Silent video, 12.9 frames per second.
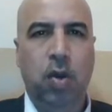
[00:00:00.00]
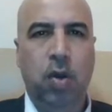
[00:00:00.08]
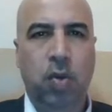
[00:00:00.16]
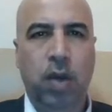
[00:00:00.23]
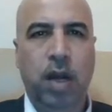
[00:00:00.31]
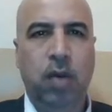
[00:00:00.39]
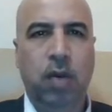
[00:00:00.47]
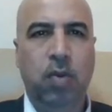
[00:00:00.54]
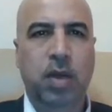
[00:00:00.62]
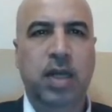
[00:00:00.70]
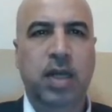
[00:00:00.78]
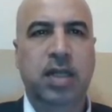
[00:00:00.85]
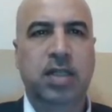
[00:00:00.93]
هو
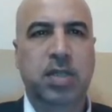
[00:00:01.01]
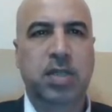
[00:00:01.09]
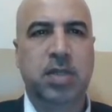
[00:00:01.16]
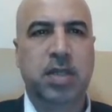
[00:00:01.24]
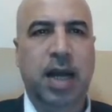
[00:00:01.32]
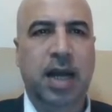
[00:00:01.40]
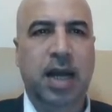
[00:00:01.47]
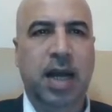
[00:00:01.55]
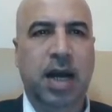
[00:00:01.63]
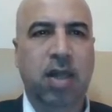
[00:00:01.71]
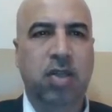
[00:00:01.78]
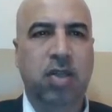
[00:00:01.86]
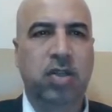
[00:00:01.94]
الأول يعتمد على
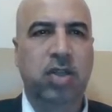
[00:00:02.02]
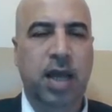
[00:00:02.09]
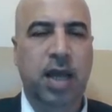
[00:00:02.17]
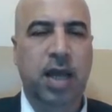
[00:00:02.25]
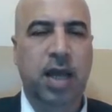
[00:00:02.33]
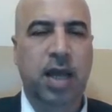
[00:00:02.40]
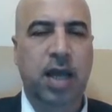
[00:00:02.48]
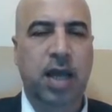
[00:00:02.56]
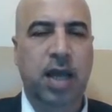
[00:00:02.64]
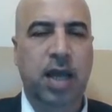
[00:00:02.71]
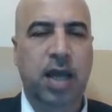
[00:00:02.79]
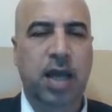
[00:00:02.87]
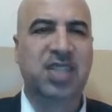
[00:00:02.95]
عرض
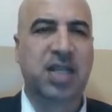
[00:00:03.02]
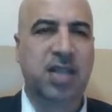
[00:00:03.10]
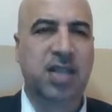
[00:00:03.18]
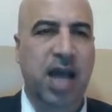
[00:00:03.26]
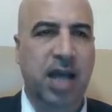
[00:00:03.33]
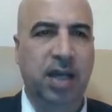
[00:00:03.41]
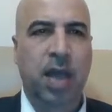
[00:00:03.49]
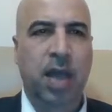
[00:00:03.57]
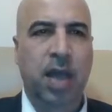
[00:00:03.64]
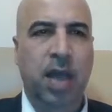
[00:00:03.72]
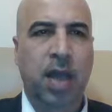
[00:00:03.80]
الشرائح بالتتالي